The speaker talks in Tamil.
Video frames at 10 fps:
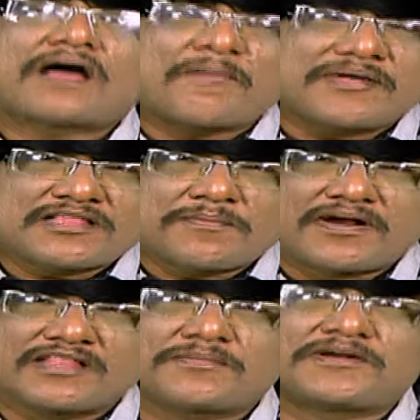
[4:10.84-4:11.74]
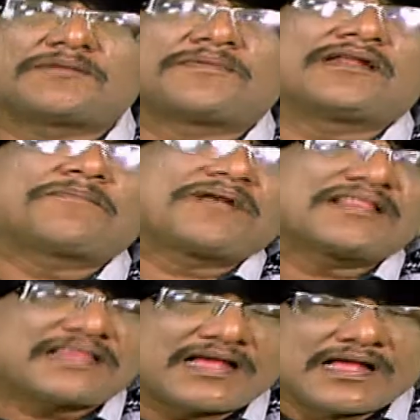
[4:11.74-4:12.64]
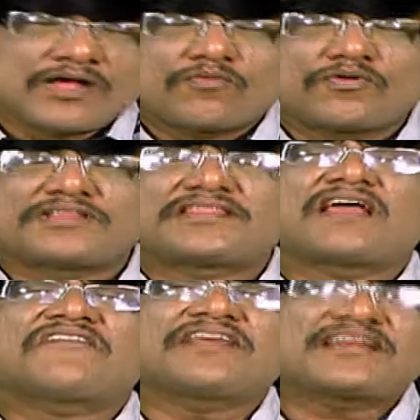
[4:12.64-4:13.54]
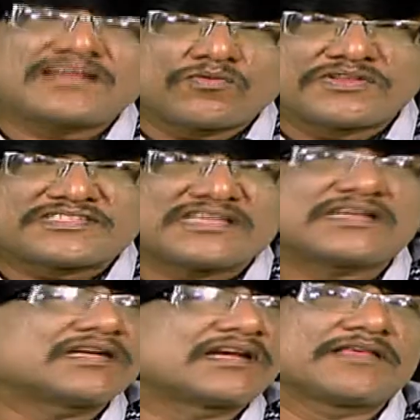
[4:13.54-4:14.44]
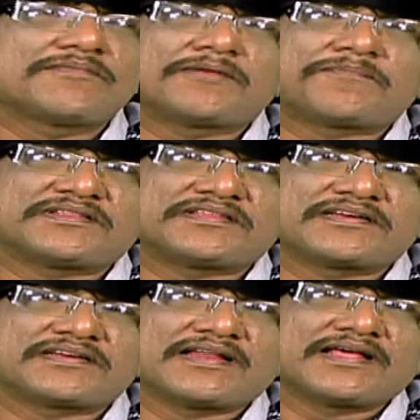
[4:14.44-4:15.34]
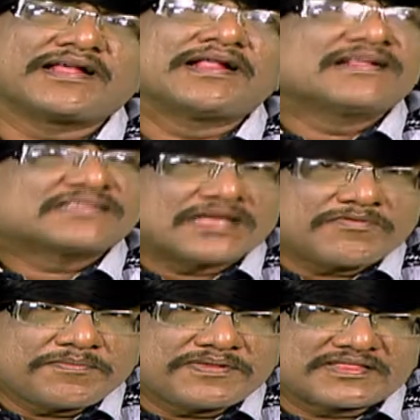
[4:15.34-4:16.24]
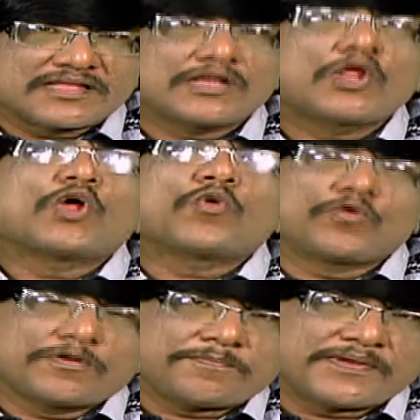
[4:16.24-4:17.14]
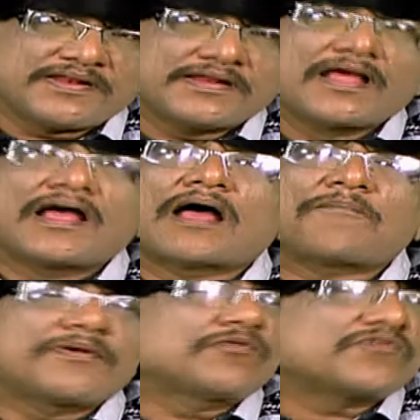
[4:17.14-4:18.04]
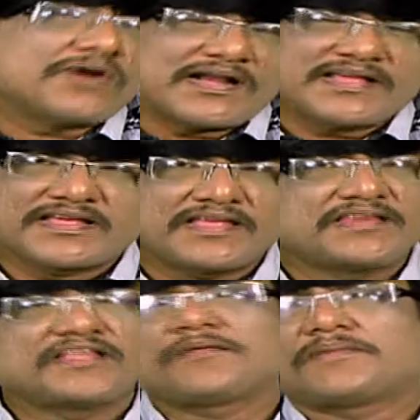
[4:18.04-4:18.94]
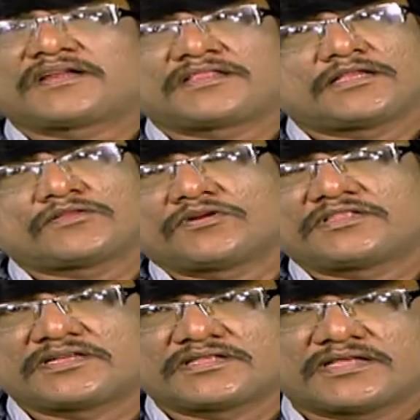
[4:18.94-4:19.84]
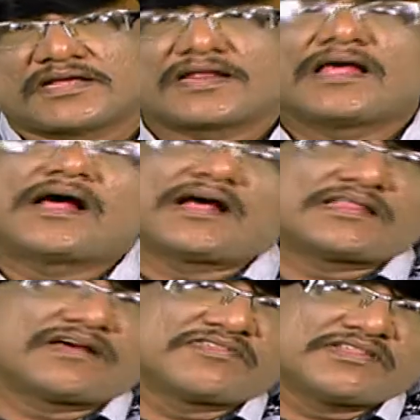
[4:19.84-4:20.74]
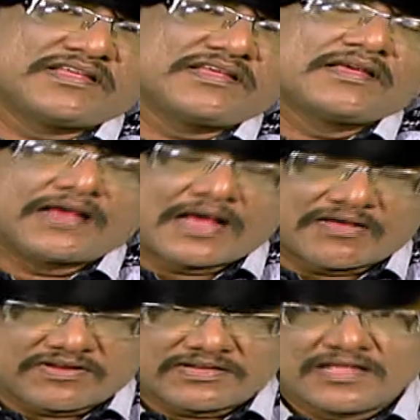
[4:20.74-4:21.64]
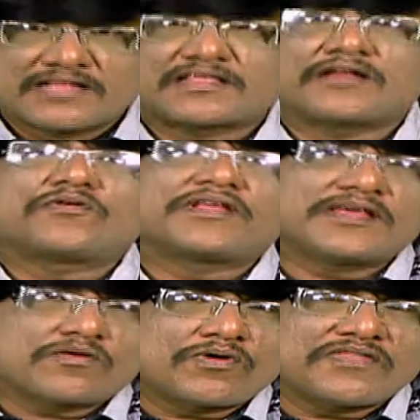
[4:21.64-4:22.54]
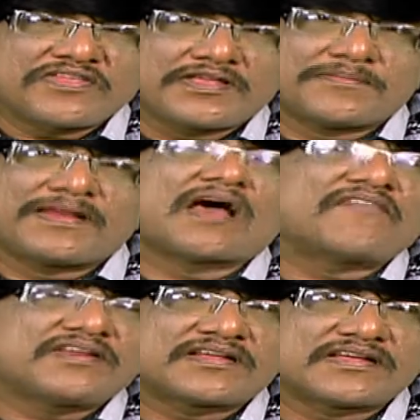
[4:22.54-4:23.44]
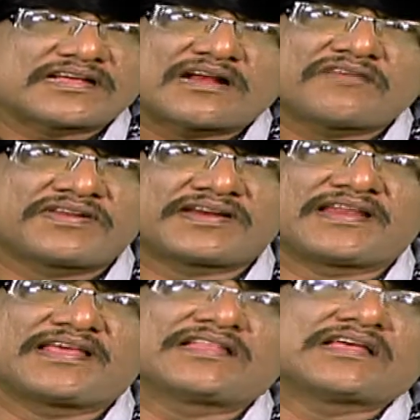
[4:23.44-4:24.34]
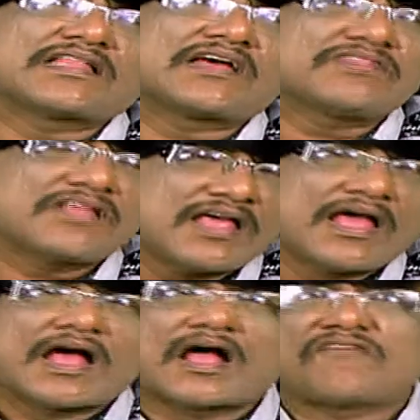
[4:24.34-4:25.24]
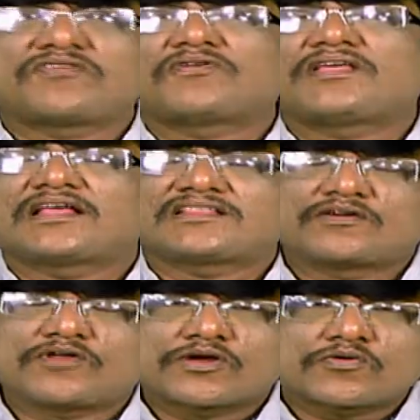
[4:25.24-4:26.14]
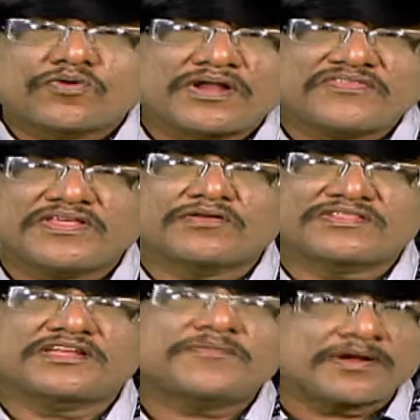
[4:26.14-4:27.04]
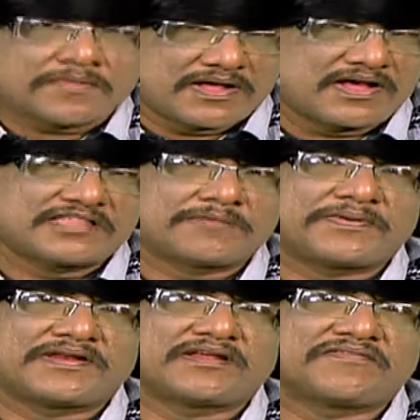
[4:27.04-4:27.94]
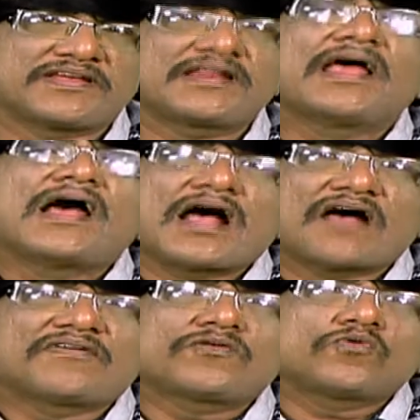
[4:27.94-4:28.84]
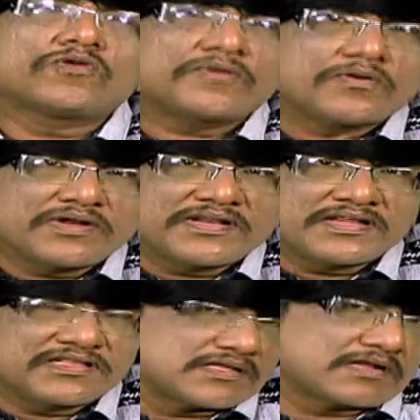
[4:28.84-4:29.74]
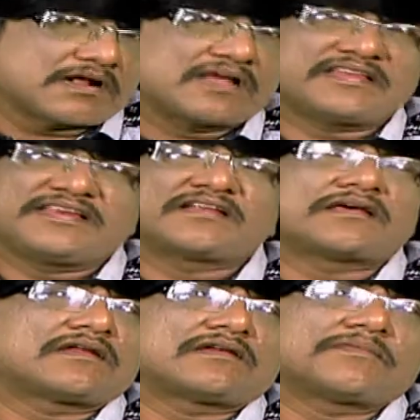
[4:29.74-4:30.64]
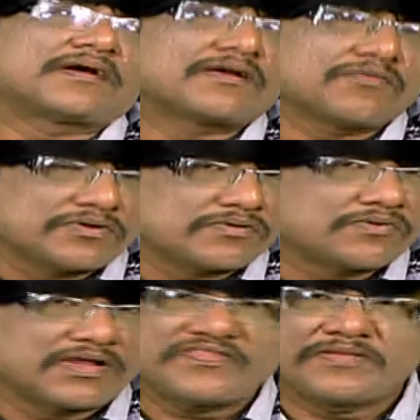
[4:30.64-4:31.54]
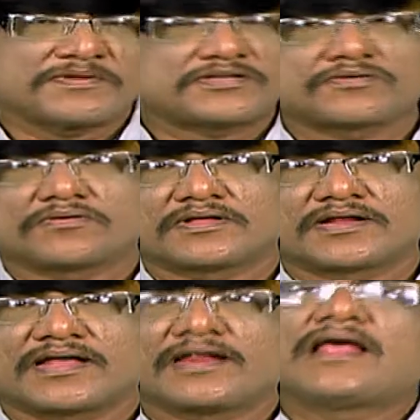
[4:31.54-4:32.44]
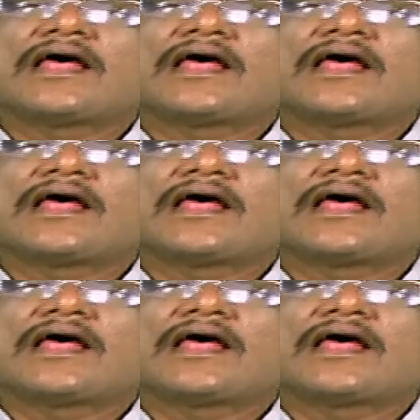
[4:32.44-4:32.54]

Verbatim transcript: அபத்தமானது மட்டுமல்ல பல ஒரு தேவையற்ற ஒரு சிக்கல்களையும் ஏற்படுத்துகின்றன சமீபத்தில் ஒரு பெண் அப்படி ஒரு வழக்கை நீதிமன்றத்தில் தொடுத்திருந்தார் அதாவது அவர் தன்னுடைய குழந்தையின் மேல் அவருக்கு கணவர் கிடையாது அதாவது அவருடைய தன்னுடைய குழந்தை திருமணமாகாத பெண் அவர் அவர் ஒருவருடன் இருந்த காதலின் காரணமாக ஒரு குழந்தை பெற்றுக்கொள்கிறார்